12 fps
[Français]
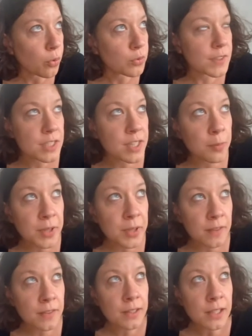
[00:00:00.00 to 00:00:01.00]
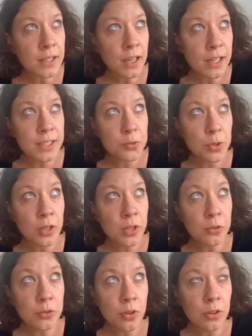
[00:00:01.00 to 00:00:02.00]
chaque pièce était un
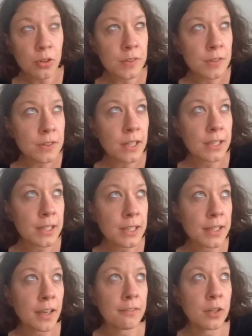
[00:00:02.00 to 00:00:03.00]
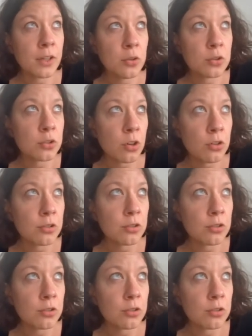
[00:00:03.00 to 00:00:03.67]
rituel de deuil, c'est-à-dire qu'il y avait le choc,